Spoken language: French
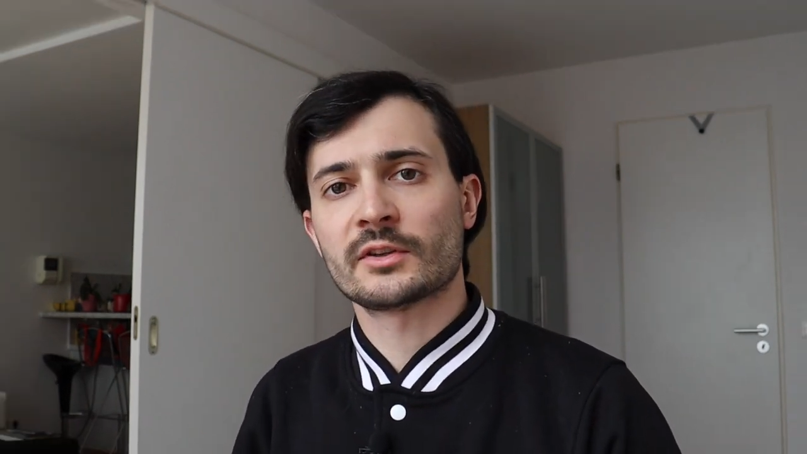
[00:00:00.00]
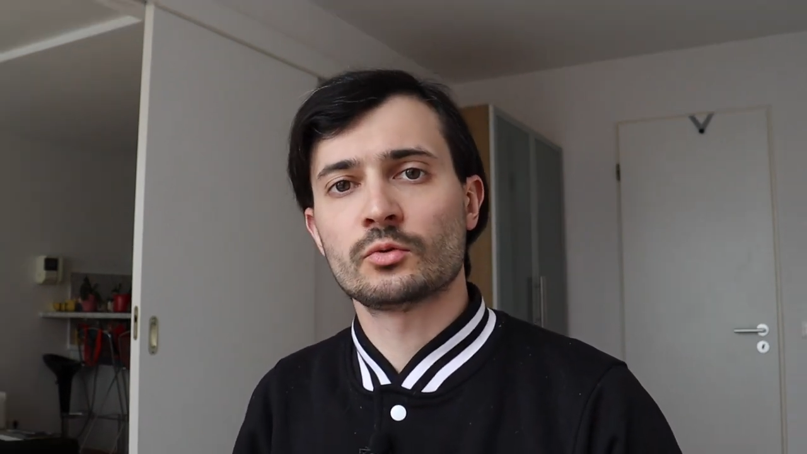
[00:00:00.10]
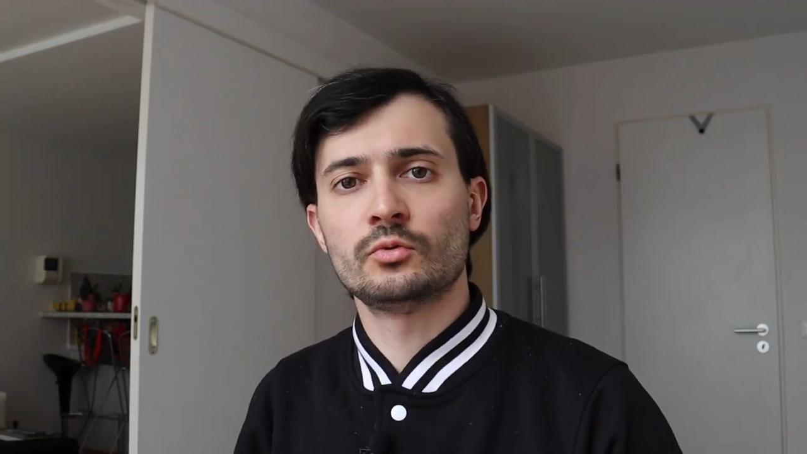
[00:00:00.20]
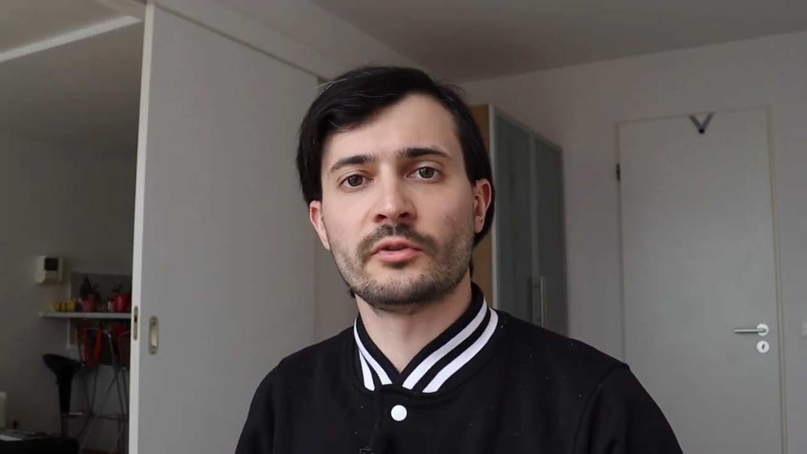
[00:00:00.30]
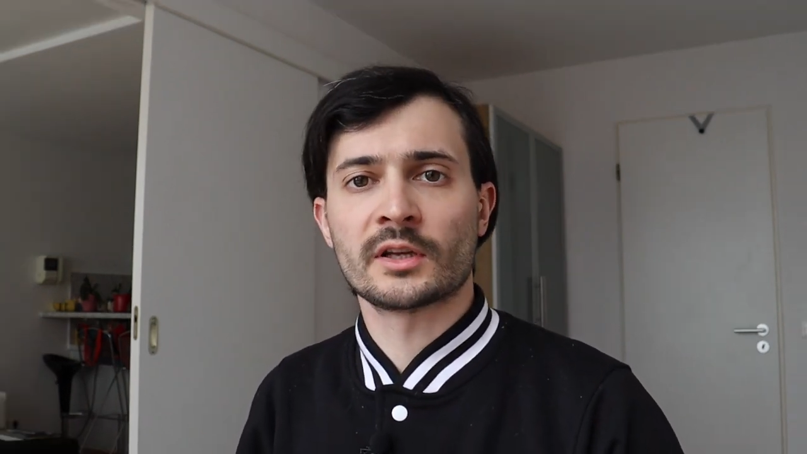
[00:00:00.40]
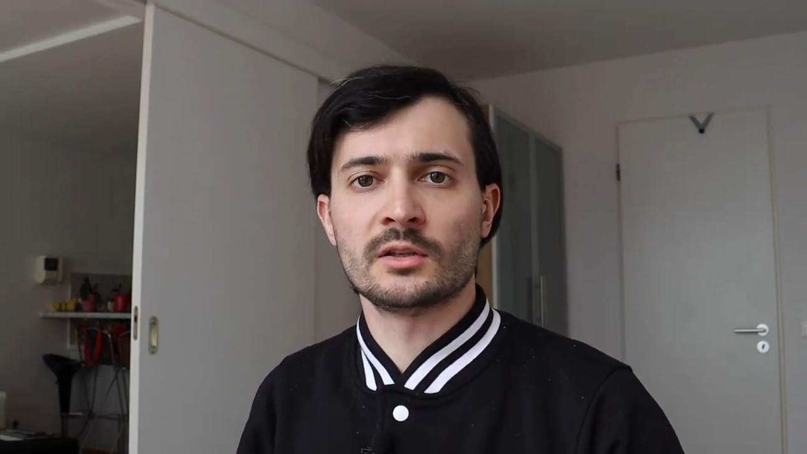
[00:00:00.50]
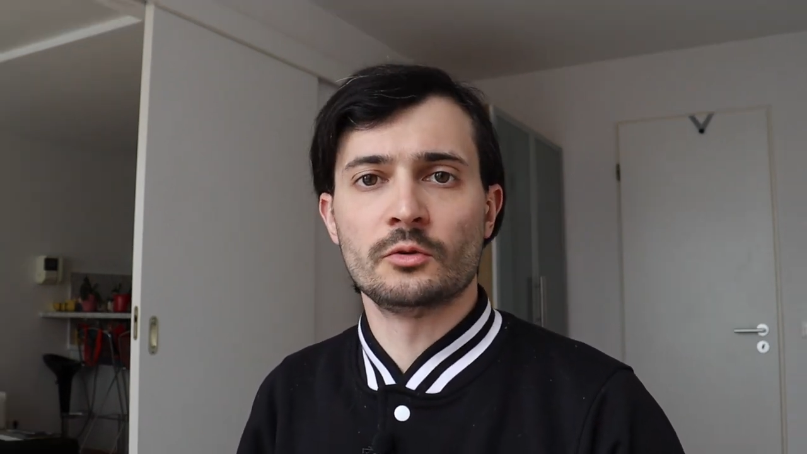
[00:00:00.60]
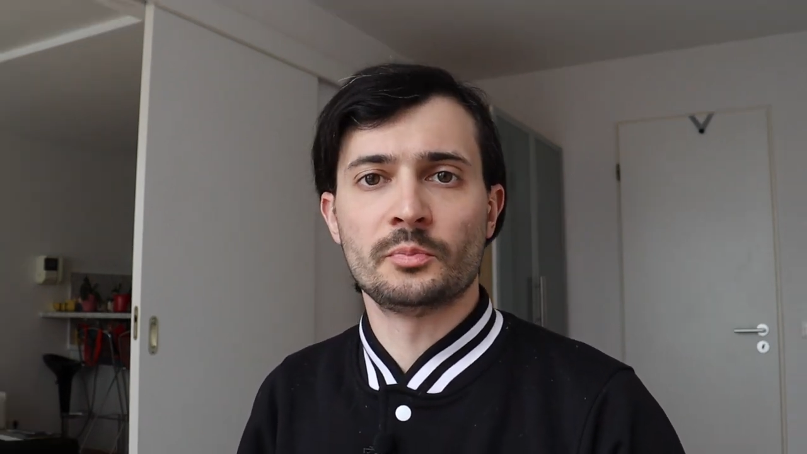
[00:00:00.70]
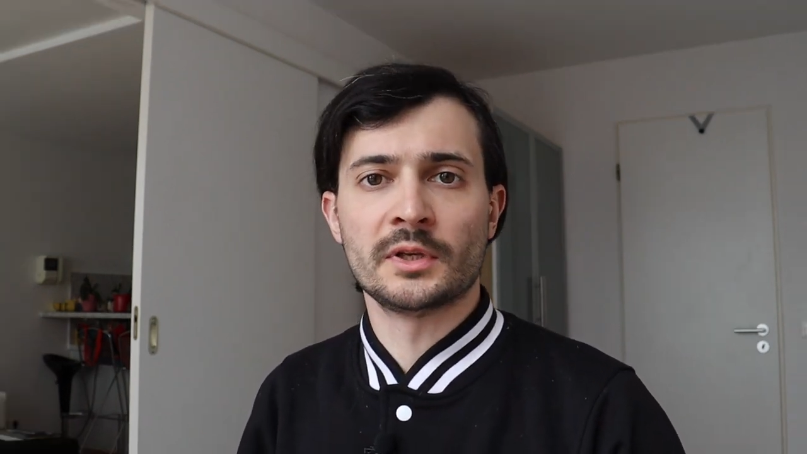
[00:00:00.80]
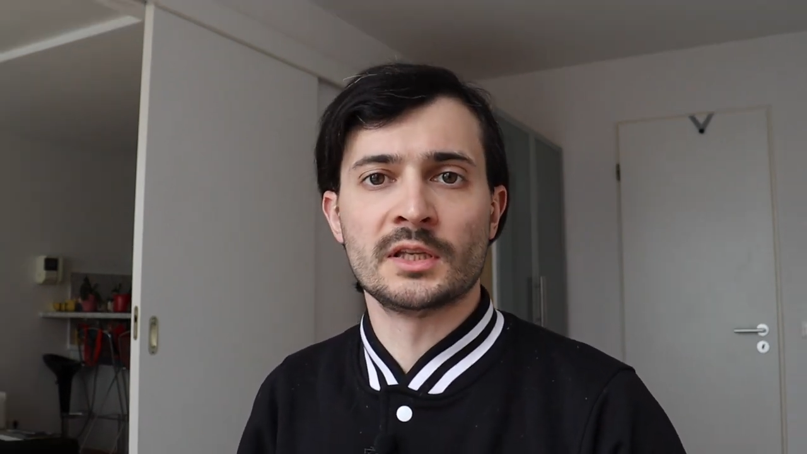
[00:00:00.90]
de gouverner le
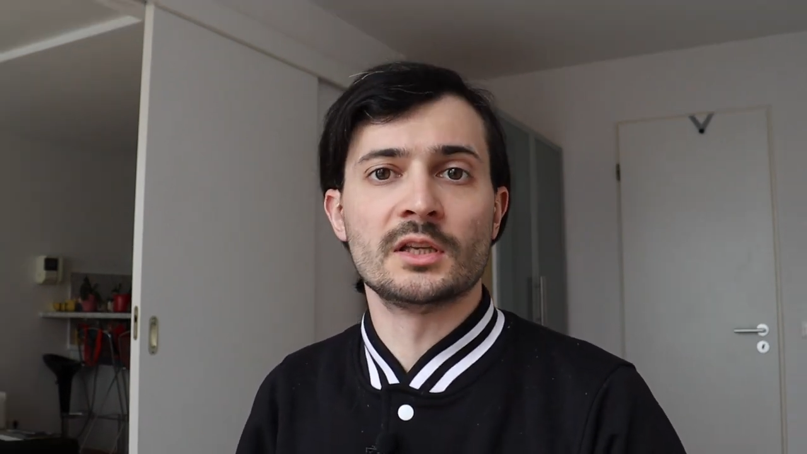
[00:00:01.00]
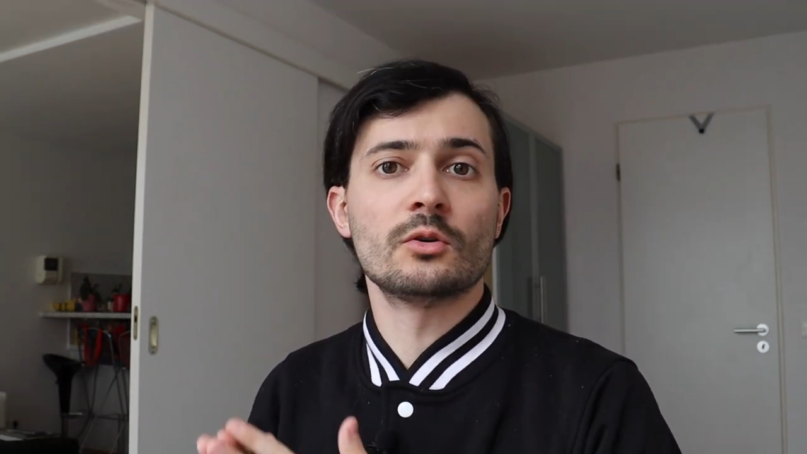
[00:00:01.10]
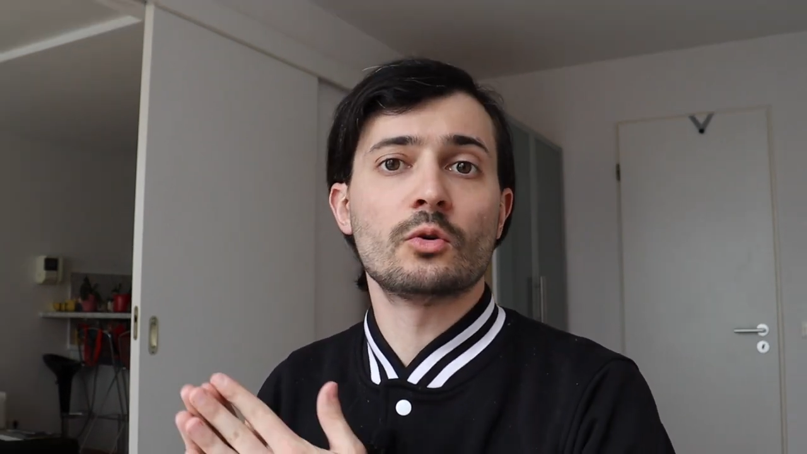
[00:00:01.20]
pays